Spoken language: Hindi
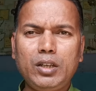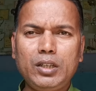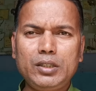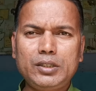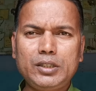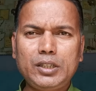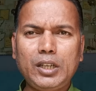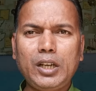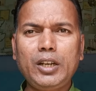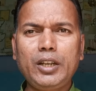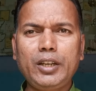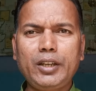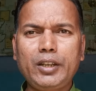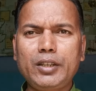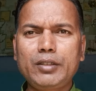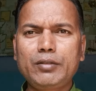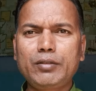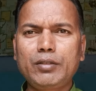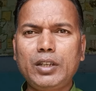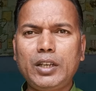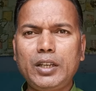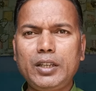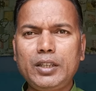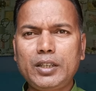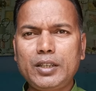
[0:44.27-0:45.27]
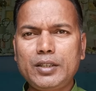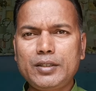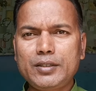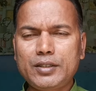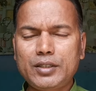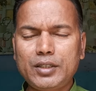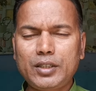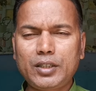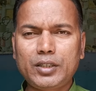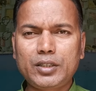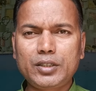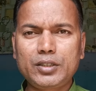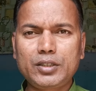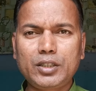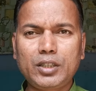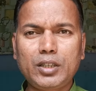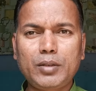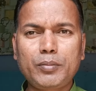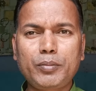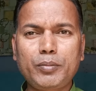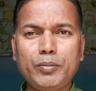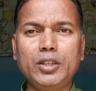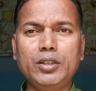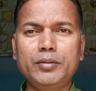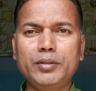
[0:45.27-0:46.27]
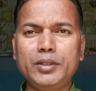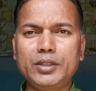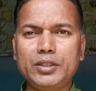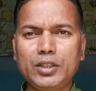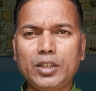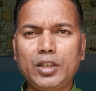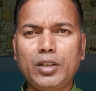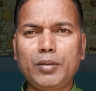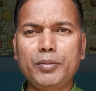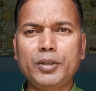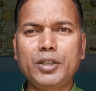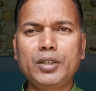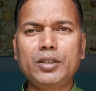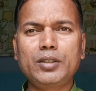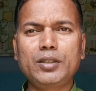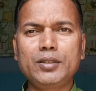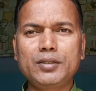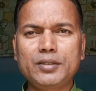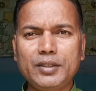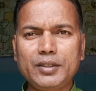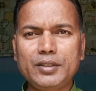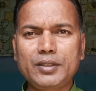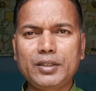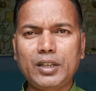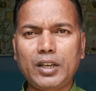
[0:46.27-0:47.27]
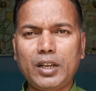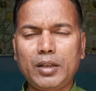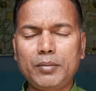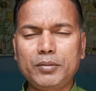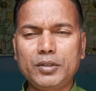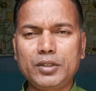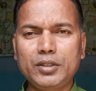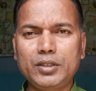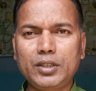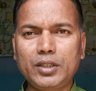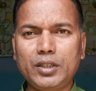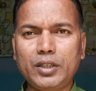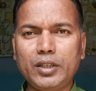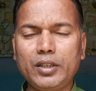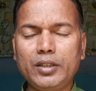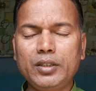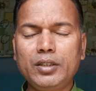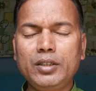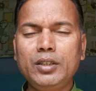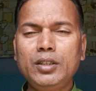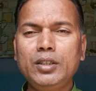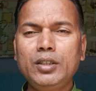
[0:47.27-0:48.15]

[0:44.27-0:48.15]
अच्छा लगेगा तो लाइक एंड शेयर कीजिएगा पहली बार चैनल पर हैं तो सब्सक्राइब कीजिएगा